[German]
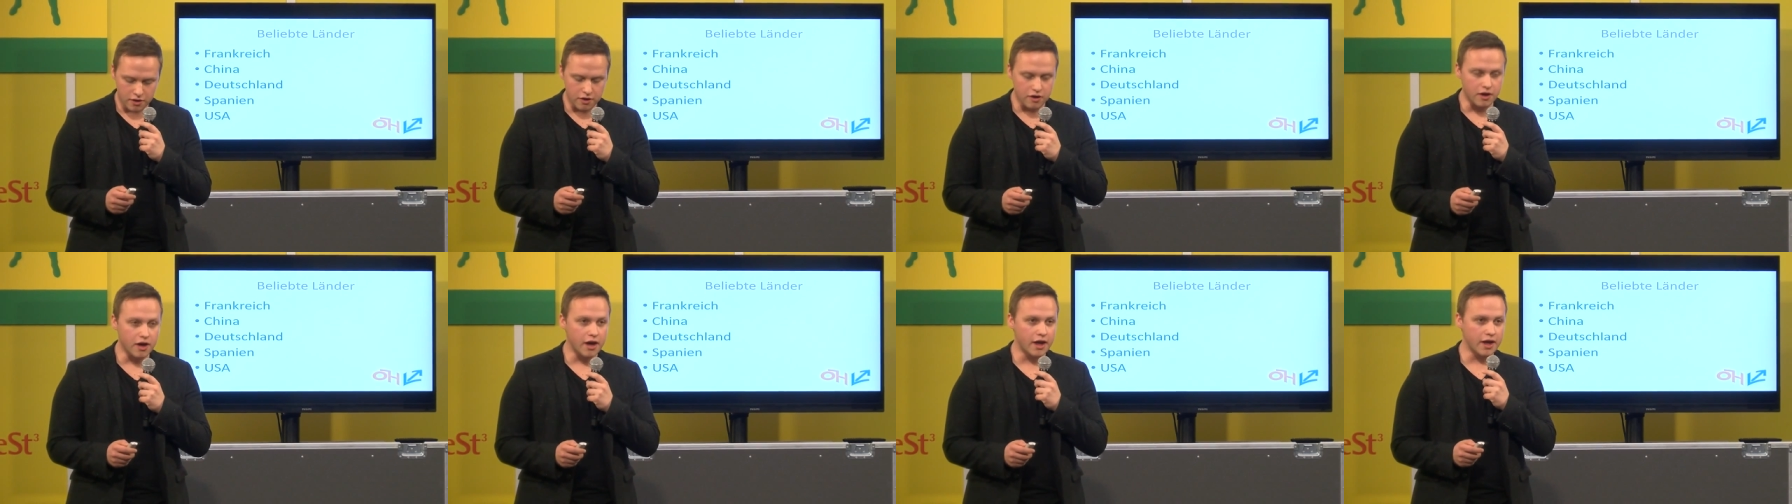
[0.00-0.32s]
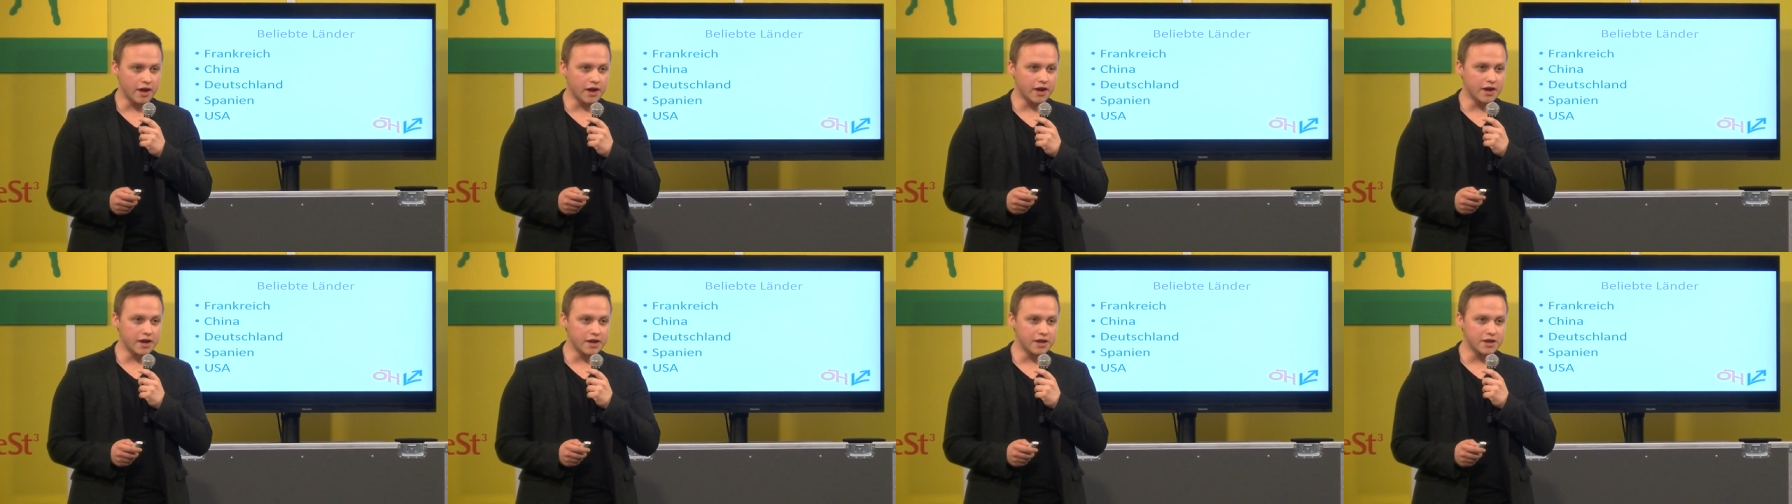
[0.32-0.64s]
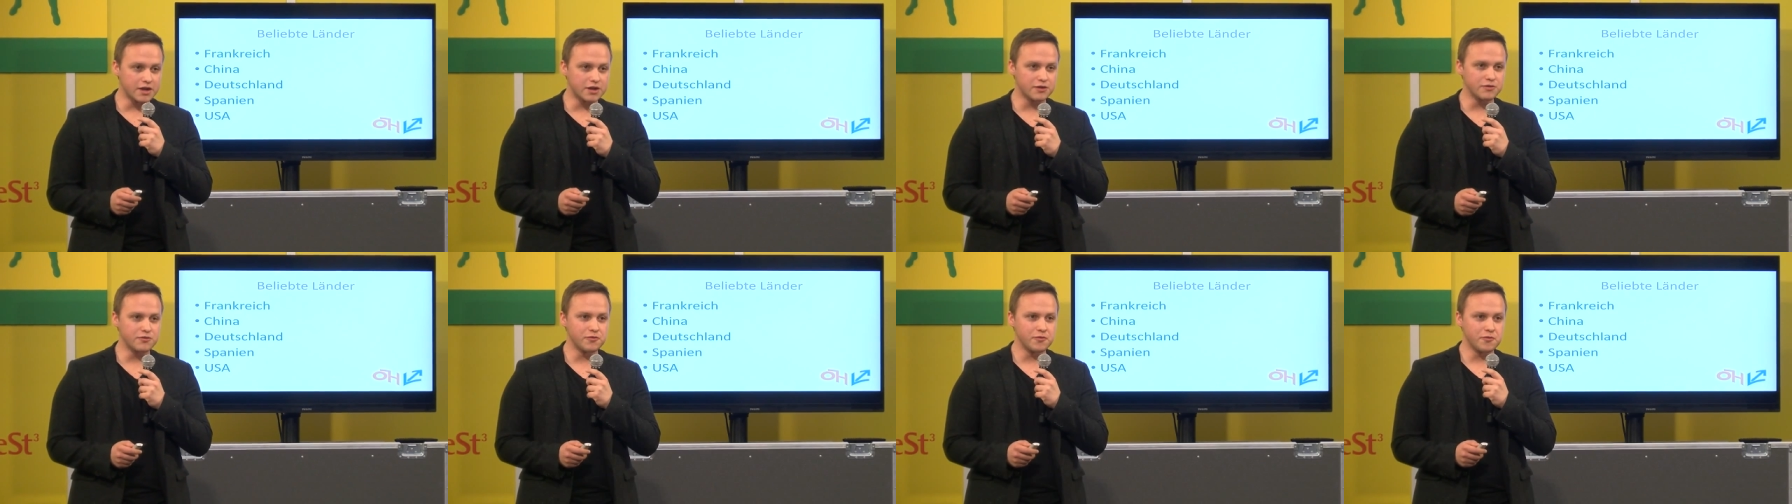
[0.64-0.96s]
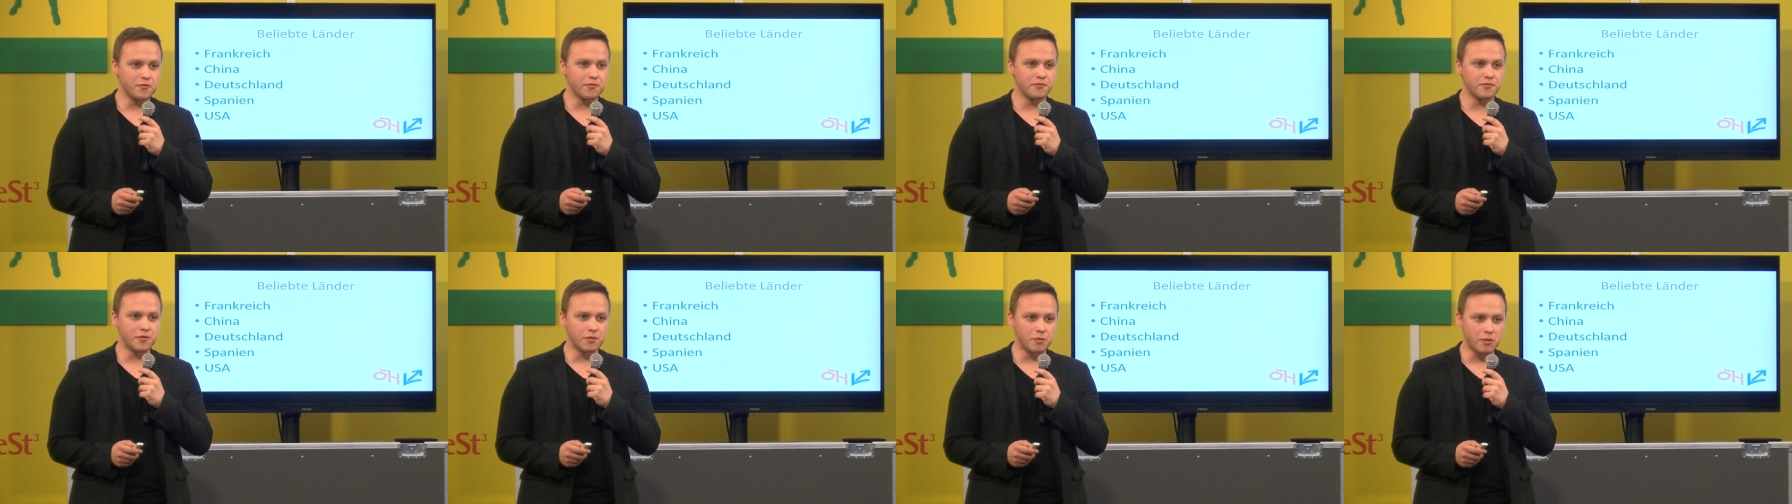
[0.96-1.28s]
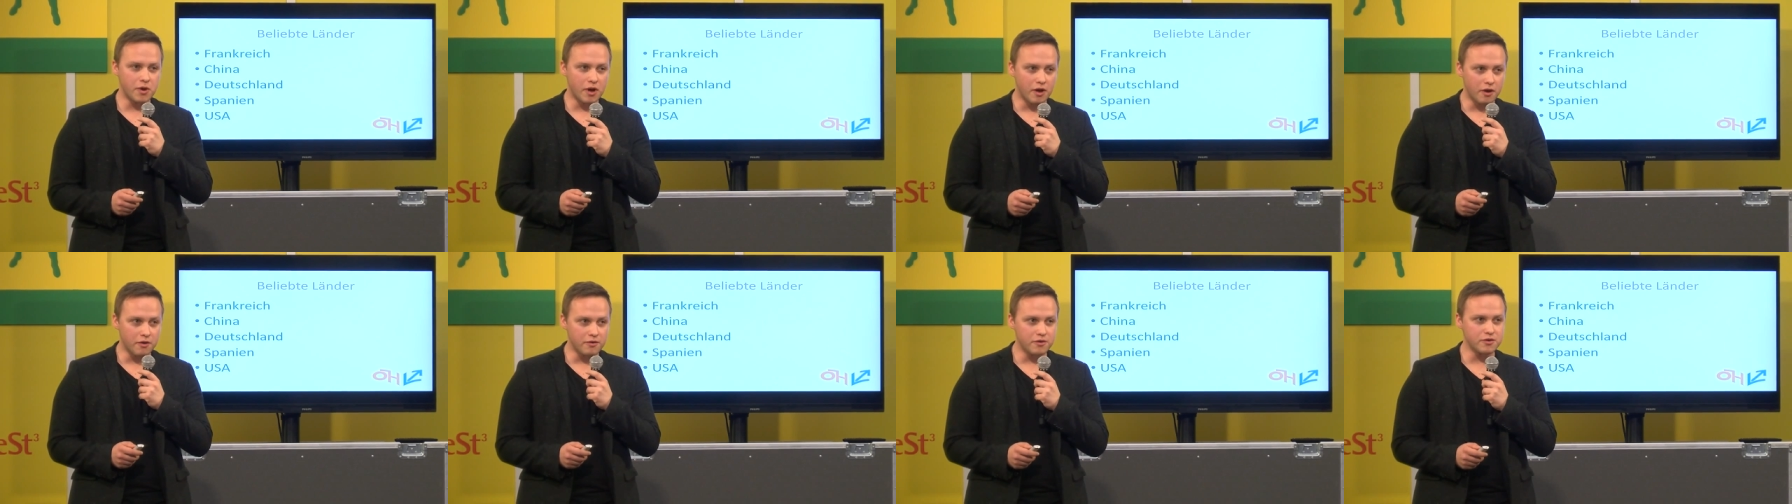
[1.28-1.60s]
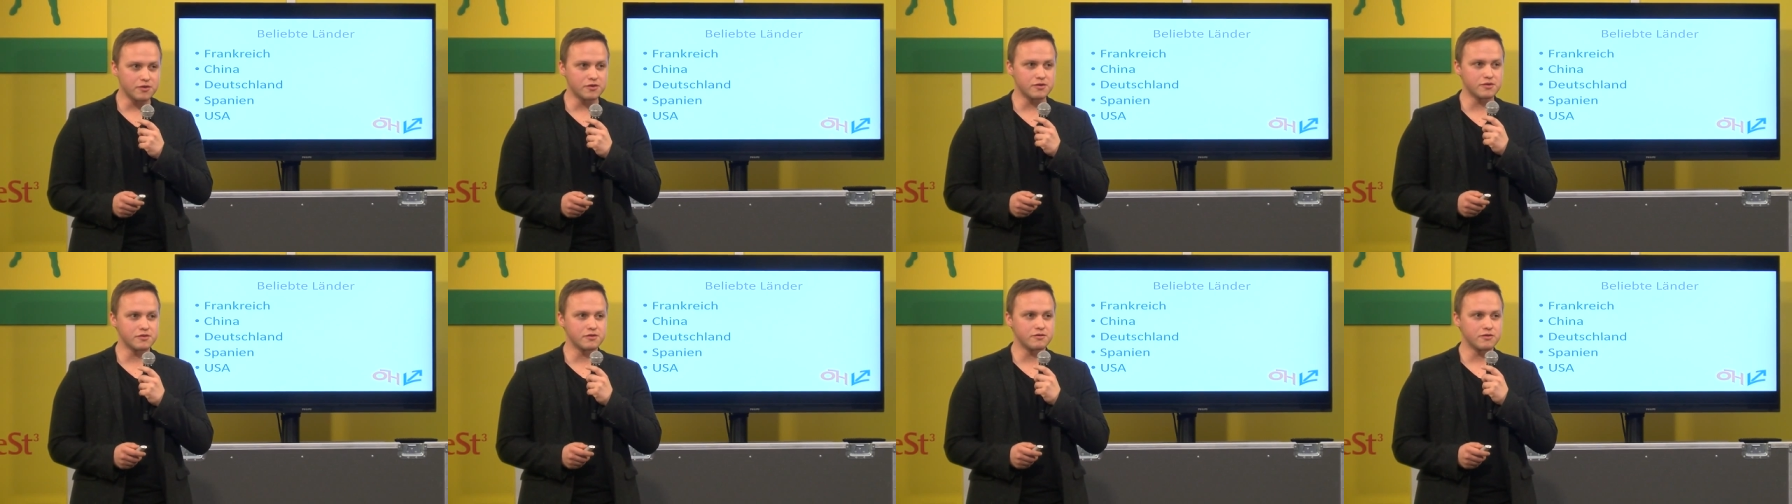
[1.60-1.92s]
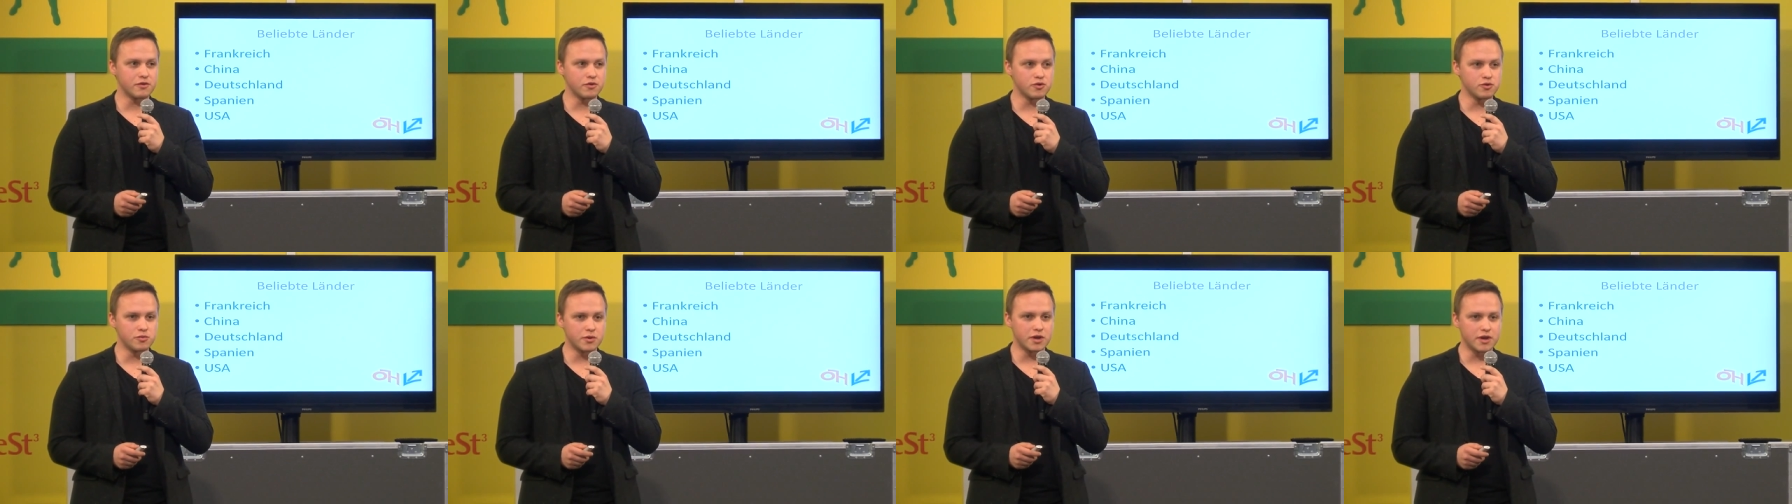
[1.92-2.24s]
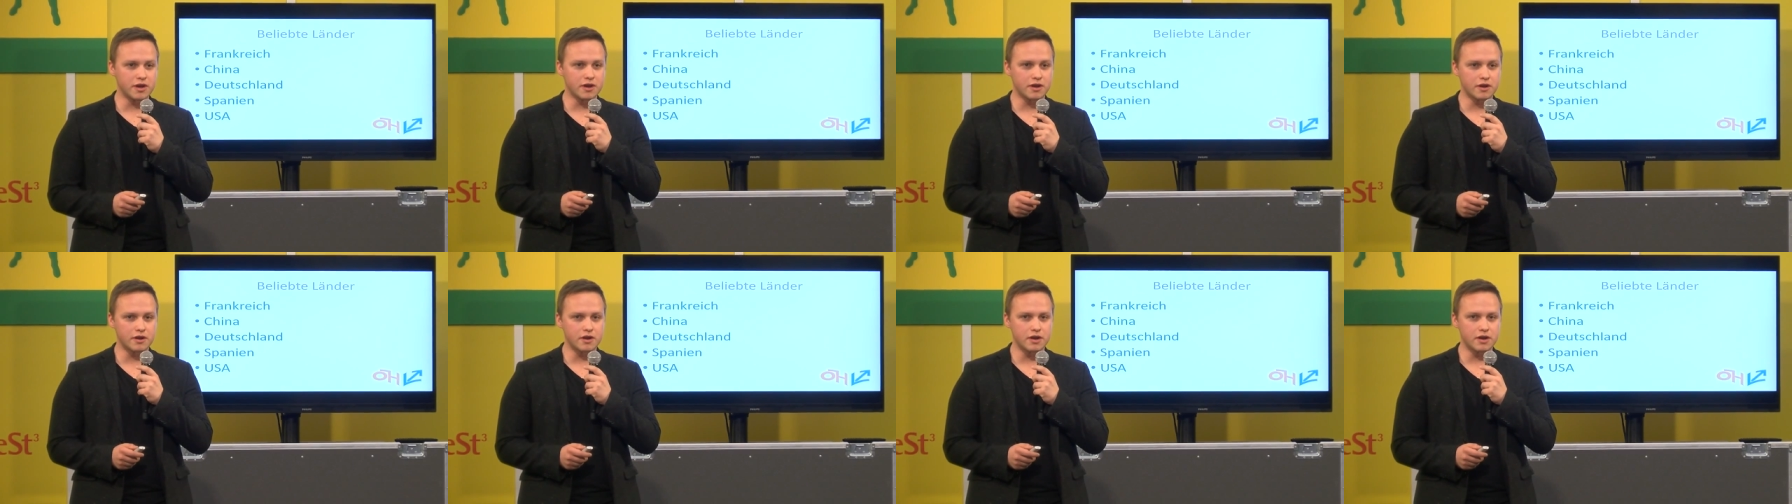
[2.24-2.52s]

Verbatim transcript: eigentlich, wenn man über den